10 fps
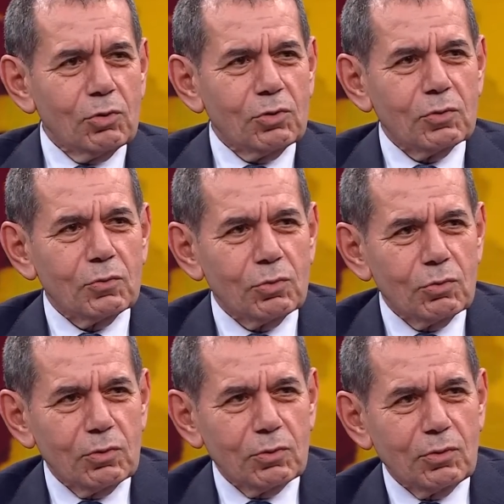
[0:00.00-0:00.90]
yönetim
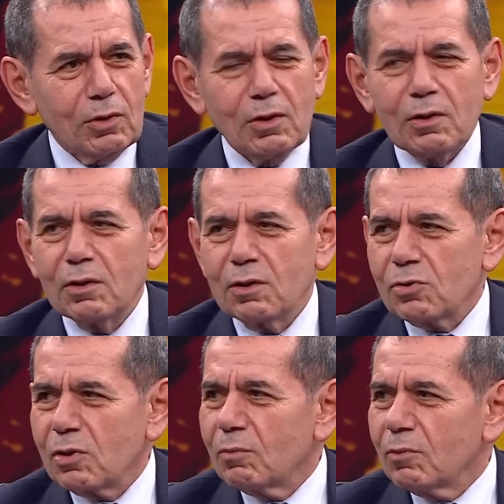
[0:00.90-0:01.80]
kurulundaki
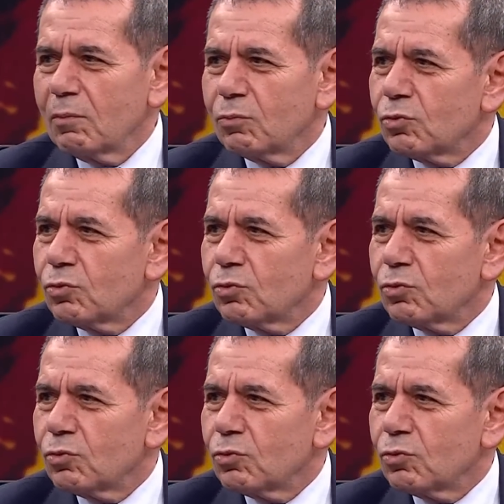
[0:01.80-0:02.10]
arkadaşlarımla